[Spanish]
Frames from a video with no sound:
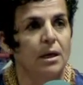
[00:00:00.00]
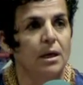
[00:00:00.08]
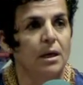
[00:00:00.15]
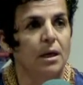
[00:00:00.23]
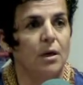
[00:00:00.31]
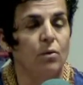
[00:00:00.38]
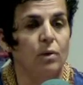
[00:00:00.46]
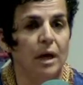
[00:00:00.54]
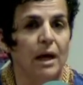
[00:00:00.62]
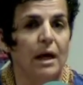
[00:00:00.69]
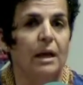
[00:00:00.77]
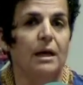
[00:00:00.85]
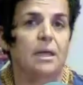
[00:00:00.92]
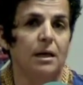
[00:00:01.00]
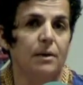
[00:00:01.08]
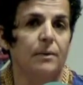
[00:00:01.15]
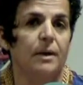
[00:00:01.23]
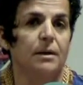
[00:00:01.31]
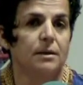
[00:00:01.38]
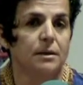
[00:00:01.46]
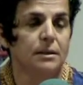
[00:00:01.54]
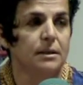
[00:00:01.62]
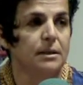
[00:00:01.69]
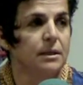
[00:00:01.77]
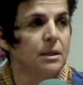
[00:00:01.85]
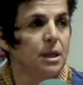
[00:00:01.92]
y es una gala que lleva
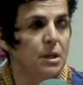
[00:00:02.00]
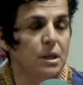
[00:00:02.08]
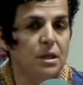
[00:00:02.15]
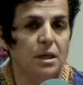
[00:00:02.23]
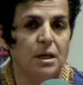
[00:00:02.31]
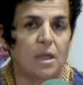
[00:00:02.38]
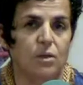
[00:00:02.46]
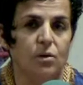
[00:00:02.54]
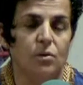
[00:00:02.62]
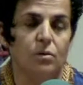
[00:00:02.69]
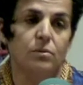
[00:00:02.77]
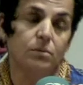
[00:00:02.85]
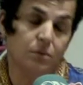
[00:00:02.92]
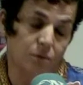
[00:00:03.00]
16 años